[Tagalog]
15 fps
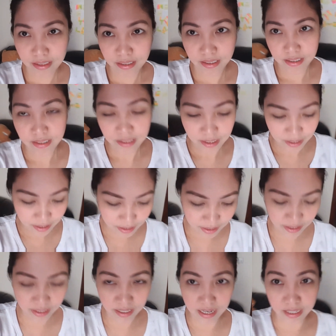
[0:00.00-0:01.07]

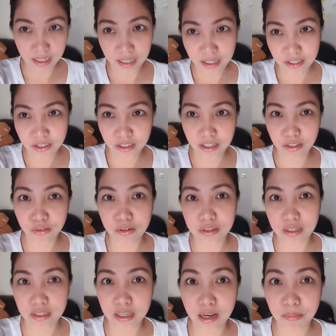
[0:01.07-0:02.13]
Kasi lagi lang siya nandun
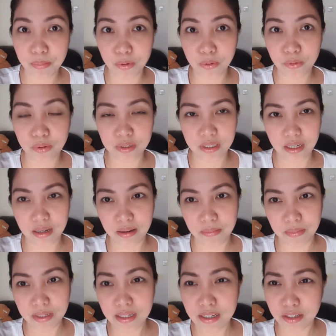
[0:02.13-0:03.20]
sa cellphone ko, saka
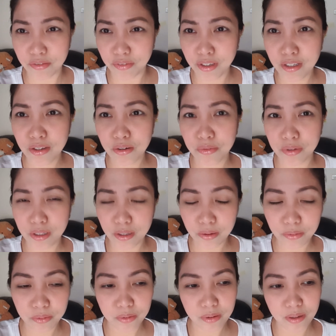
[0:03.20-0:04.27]
minsan sa video,
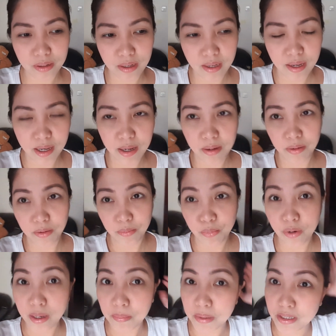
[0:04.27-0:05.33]
video call. Nung
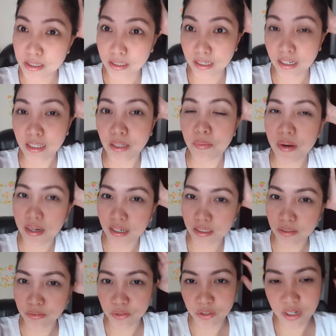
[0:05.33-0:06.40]
buhay pa siya,
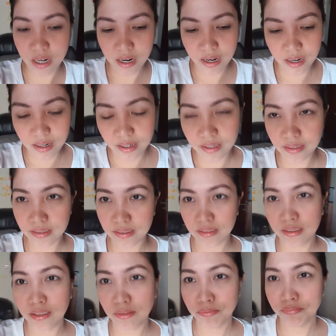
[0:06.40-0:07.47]
tinatawagan ko siya.
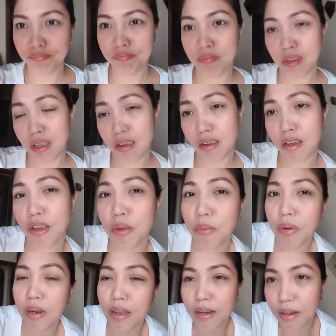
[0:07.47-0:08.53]
Eh, ngayon
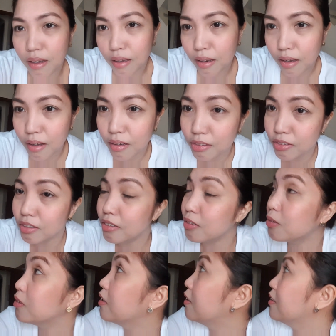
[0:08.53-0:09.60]
wala na, kaya dyan
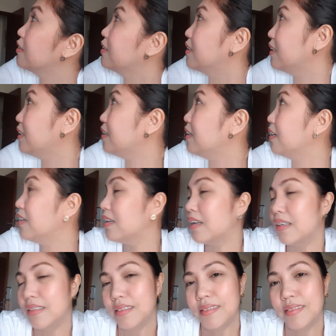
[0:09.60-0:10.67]
ko na lang siya titignan.